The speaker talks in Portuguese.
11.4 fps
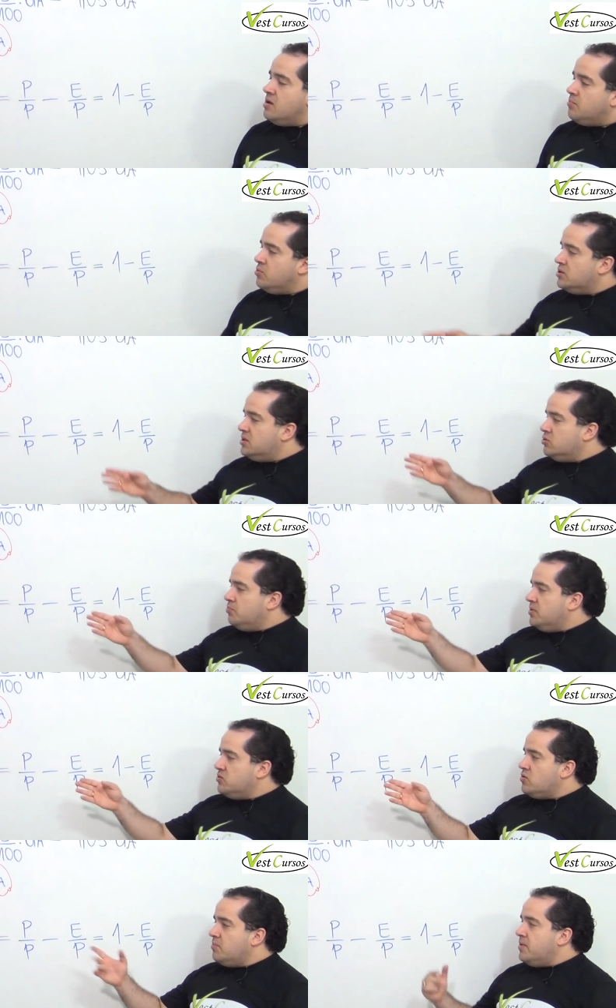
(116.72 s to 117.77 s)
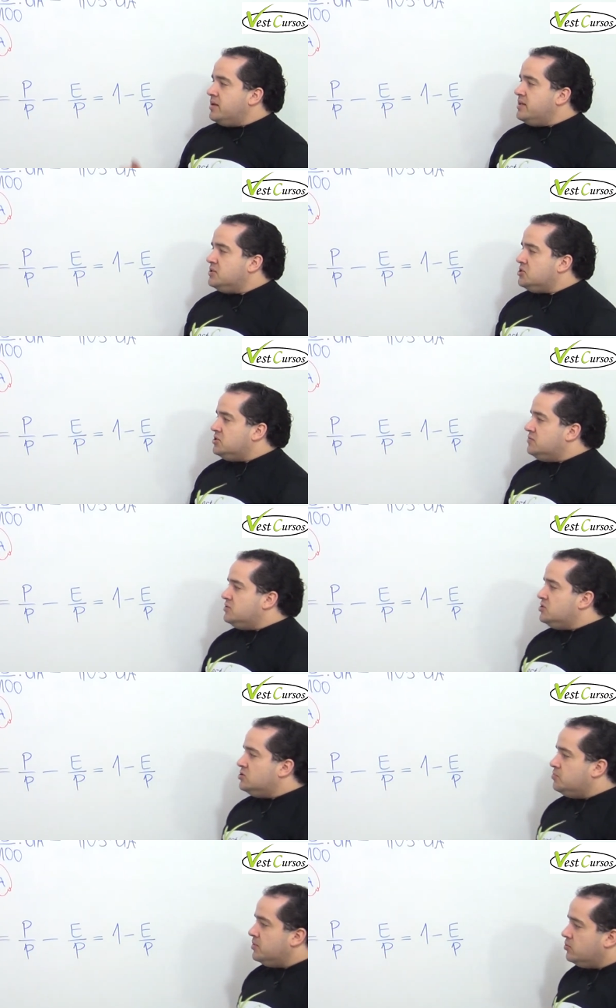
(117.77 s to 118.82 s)
Portanto, o peso aparente
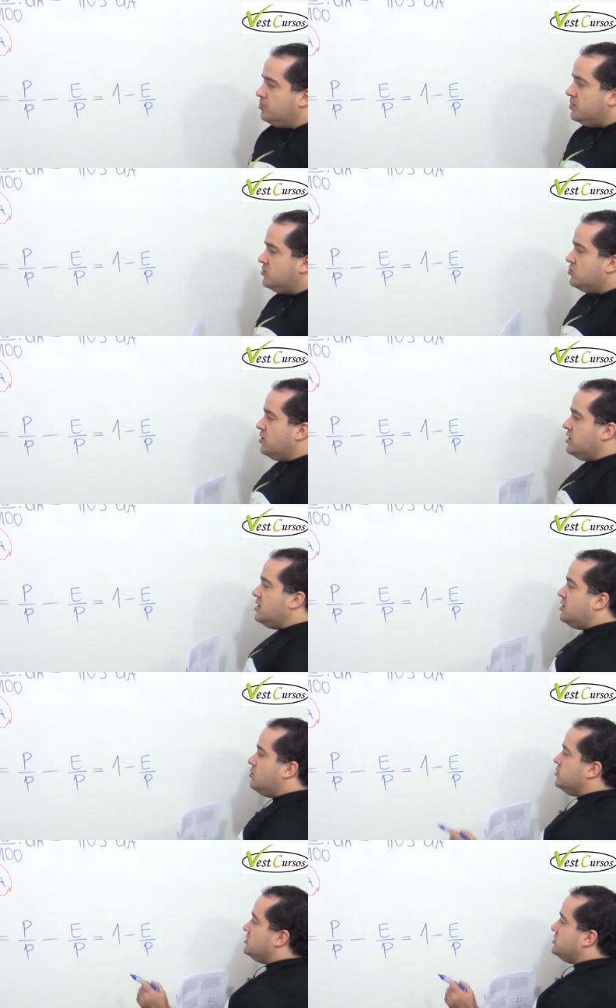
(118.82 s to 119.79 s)
dividido pelo peso real